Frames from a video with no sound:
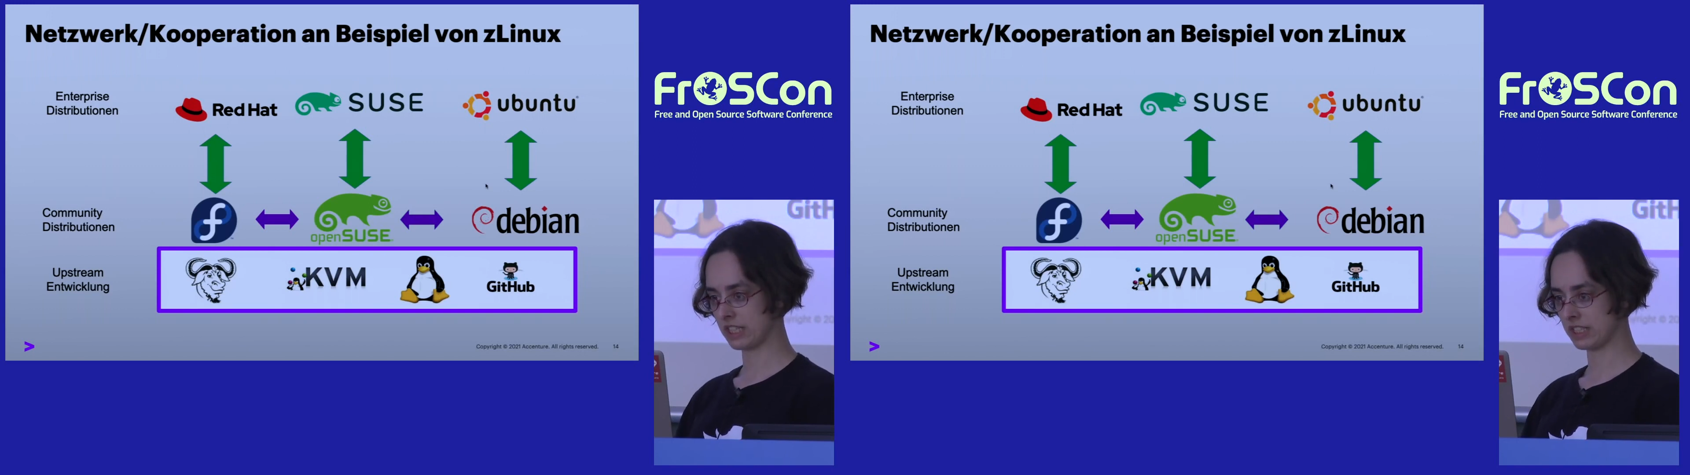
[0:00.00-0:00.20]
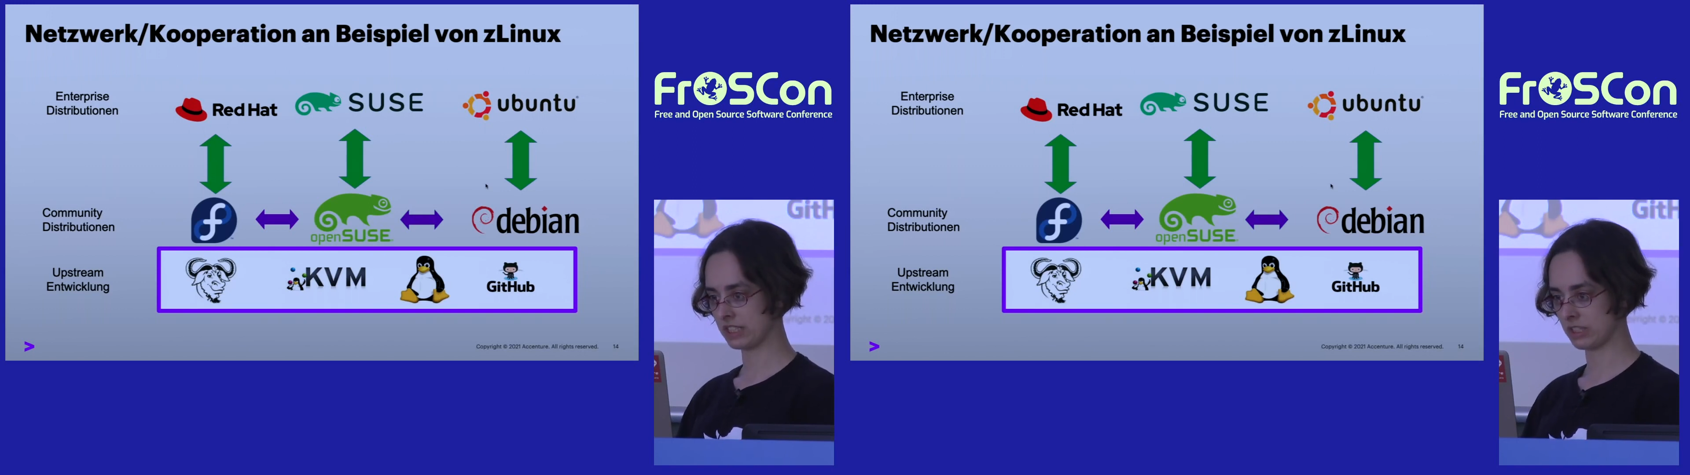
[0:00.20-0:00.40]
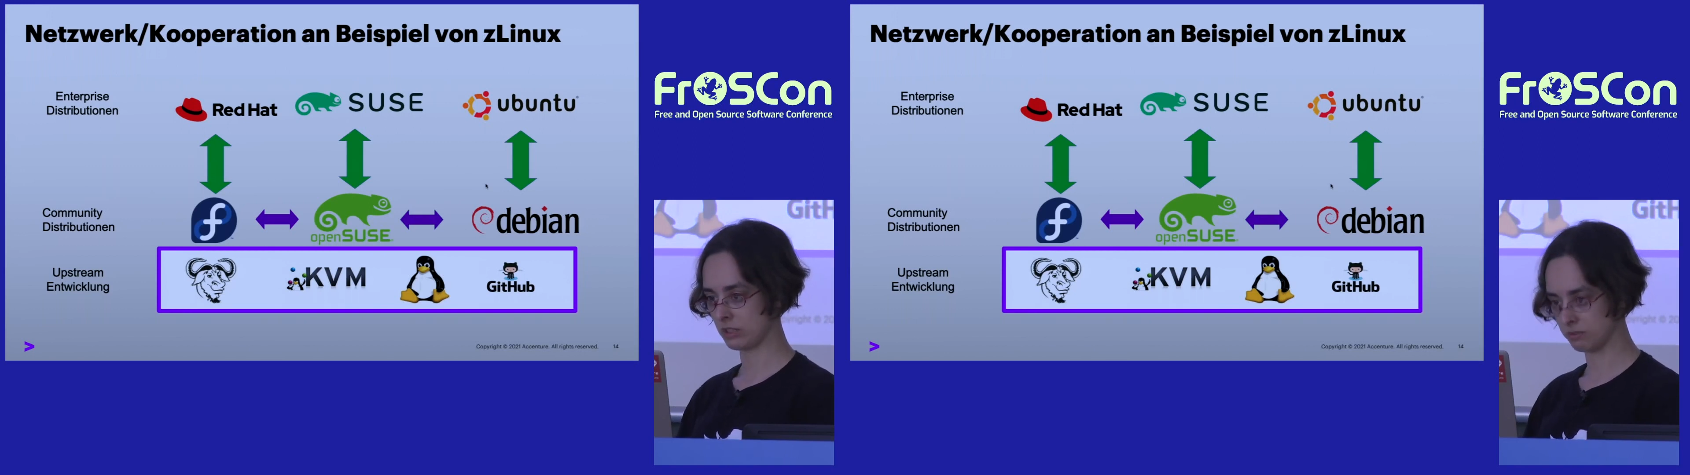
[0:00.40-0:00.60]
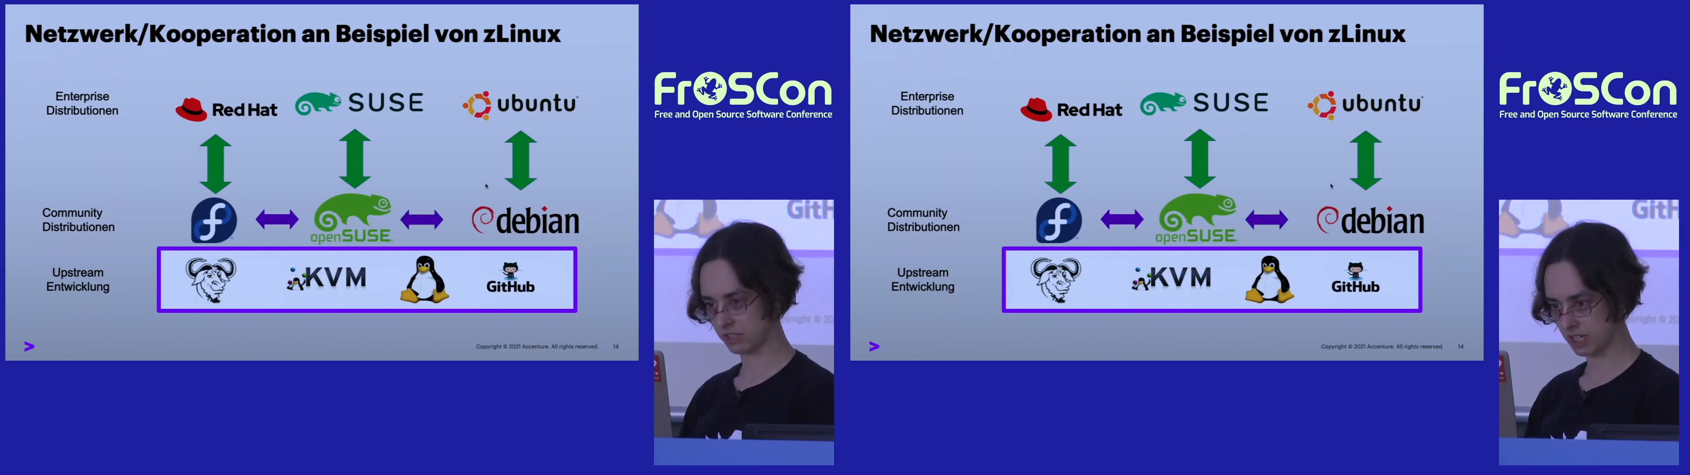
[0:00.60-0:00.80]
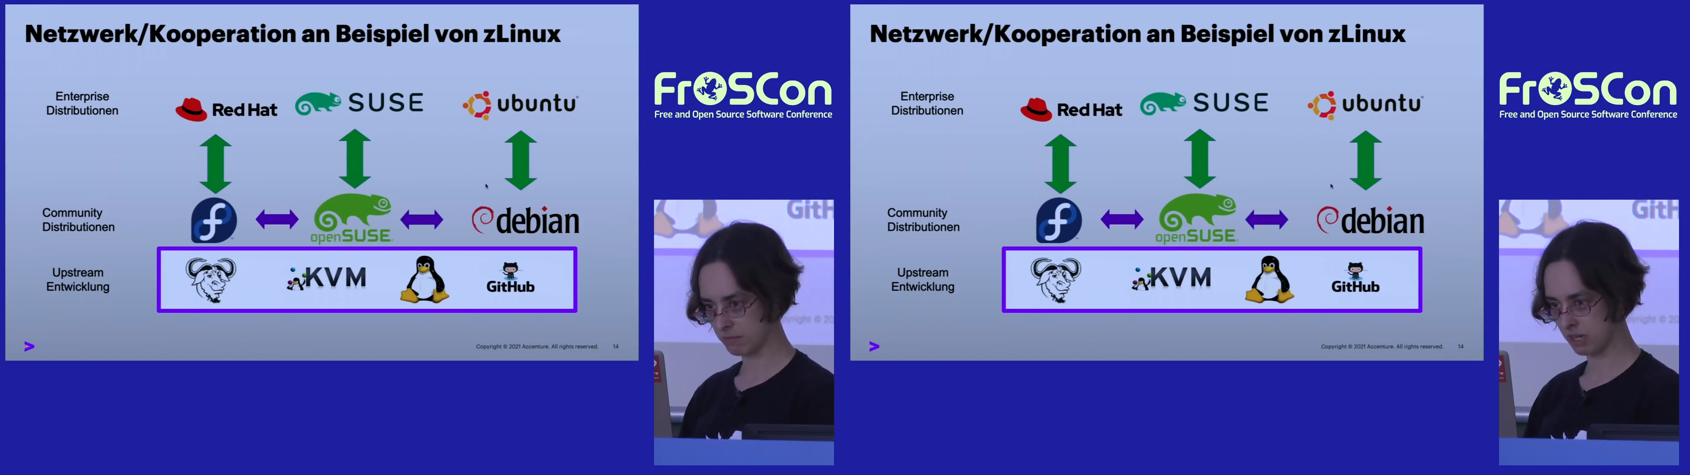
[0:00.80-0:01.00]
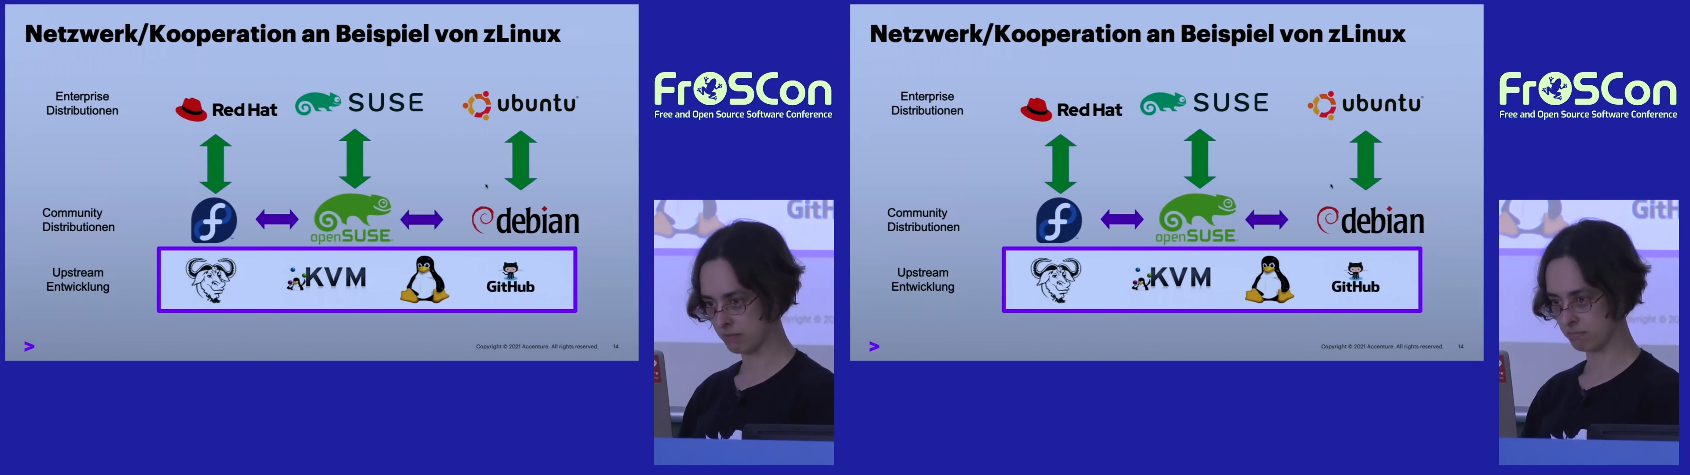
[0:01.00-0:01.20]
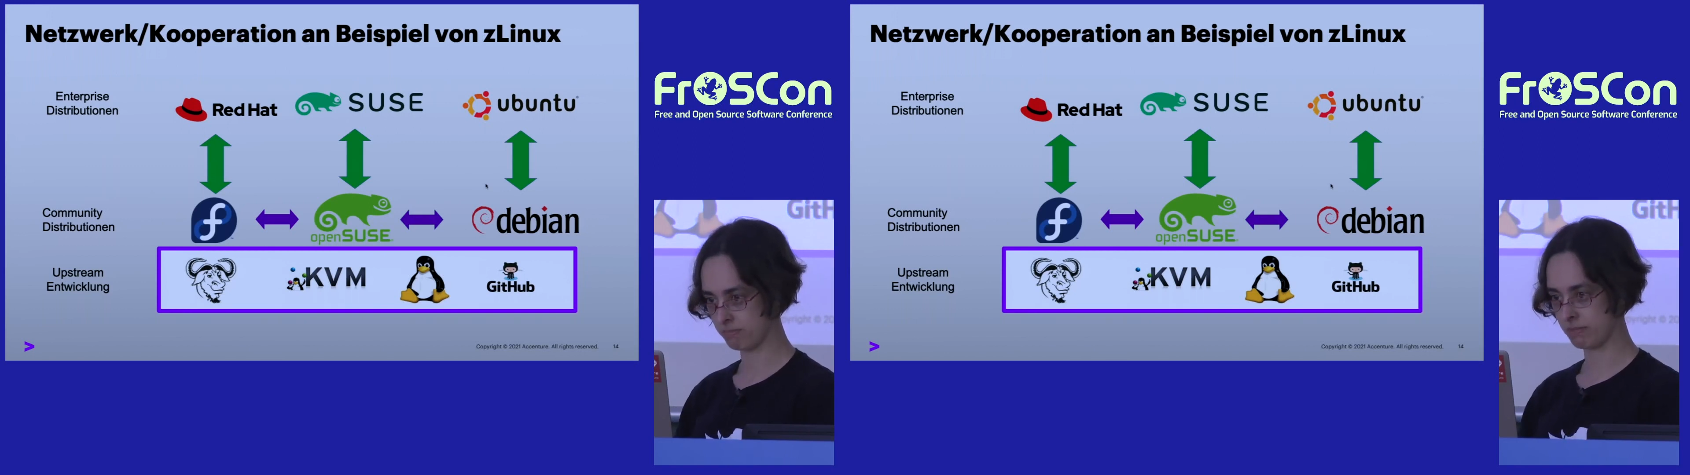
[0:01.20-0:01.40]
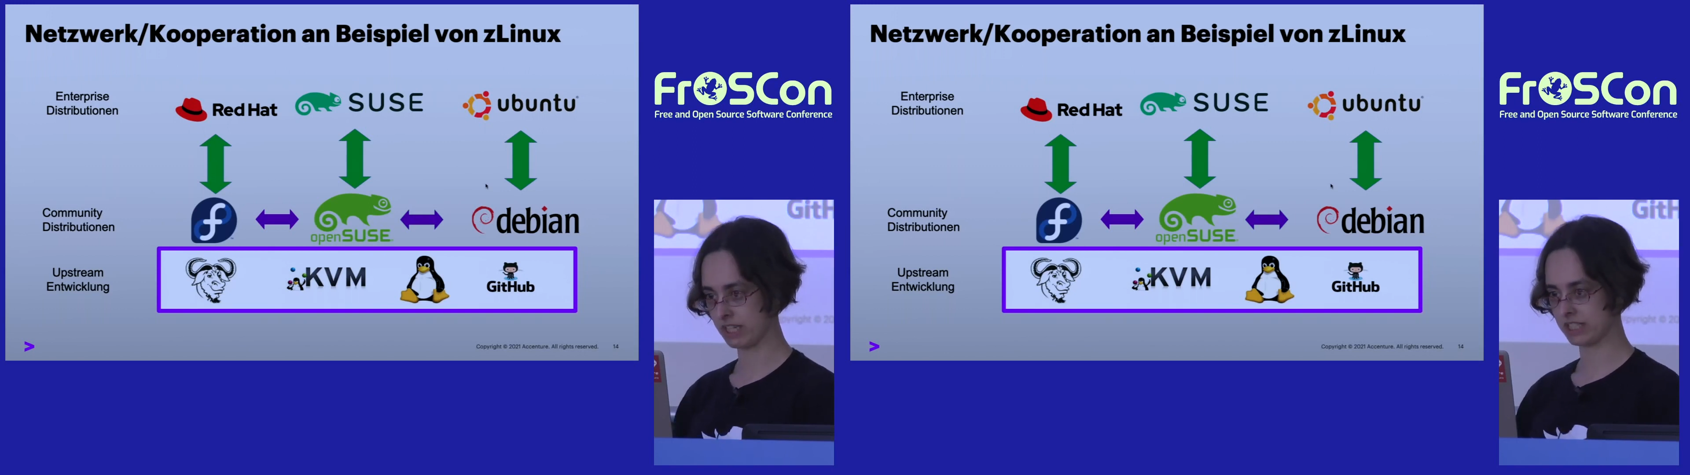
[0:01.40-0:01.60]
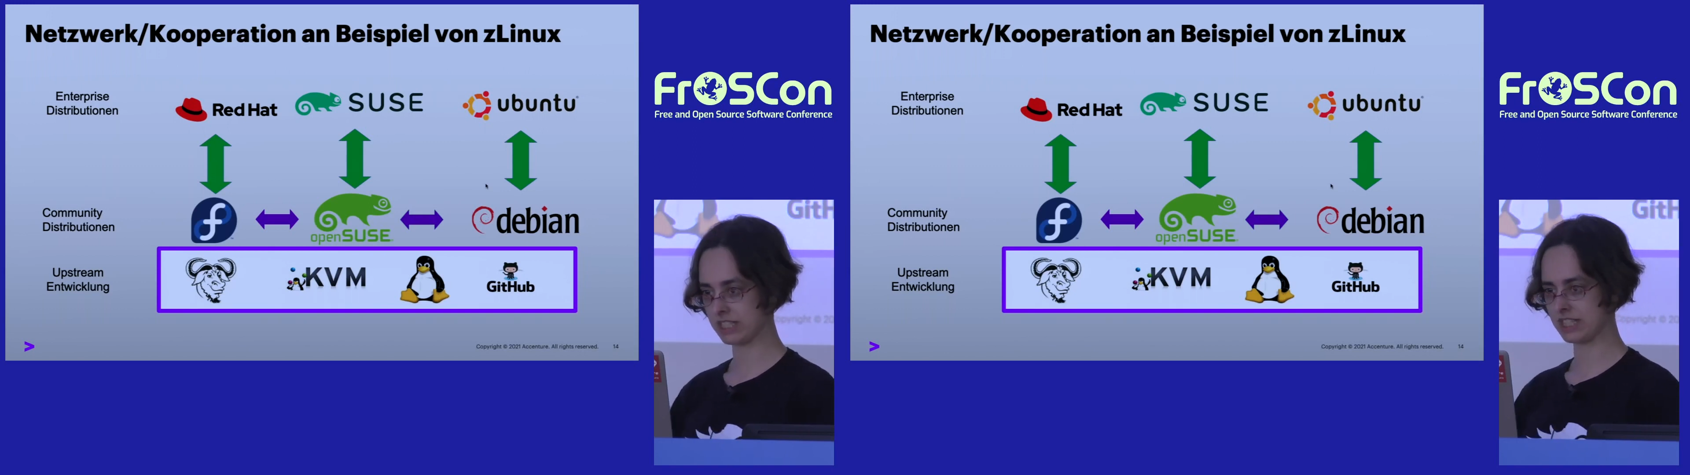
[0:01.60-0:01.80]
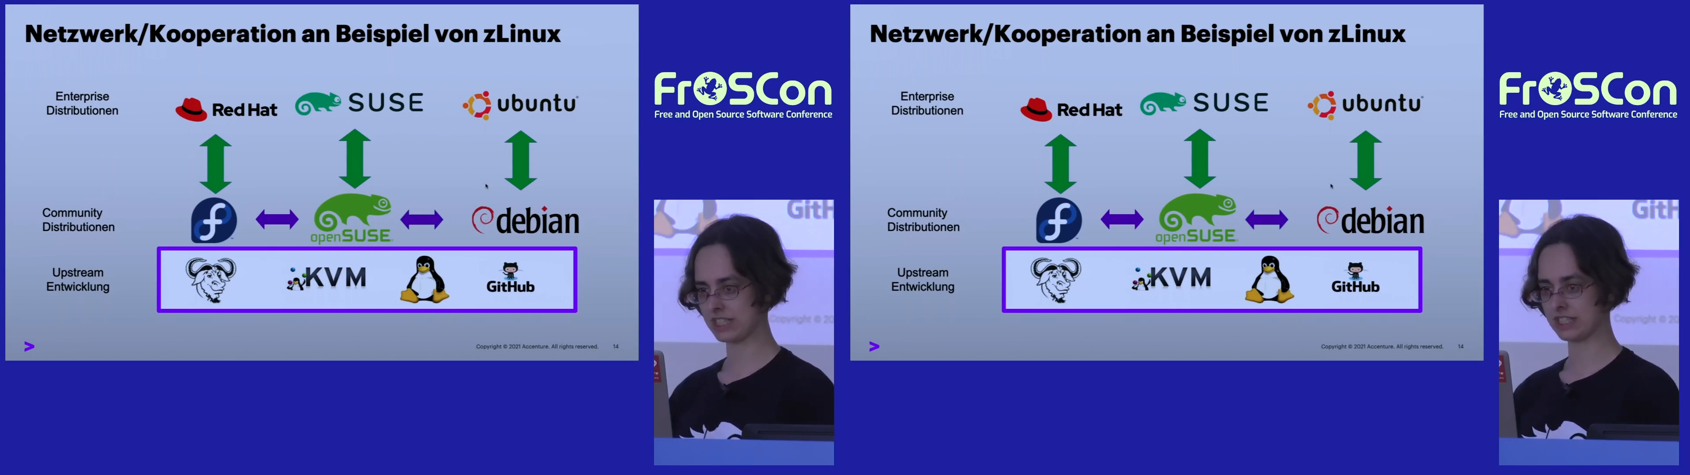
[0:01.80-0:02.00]
dass es auf Debian
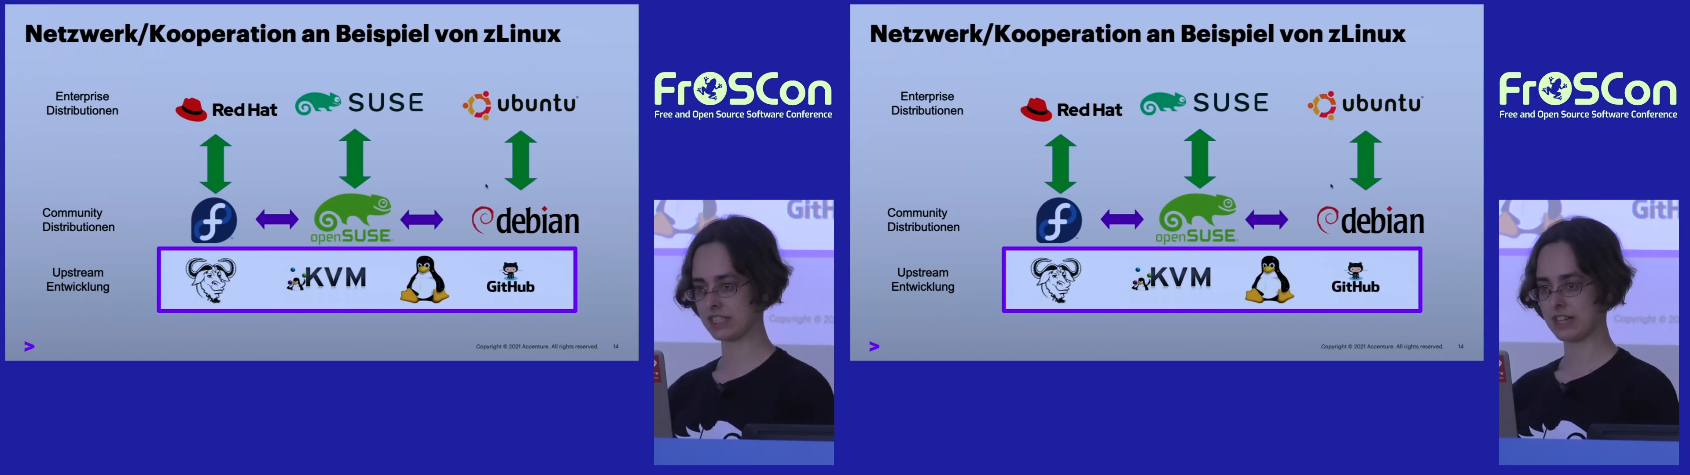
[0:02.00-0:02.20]
basiert.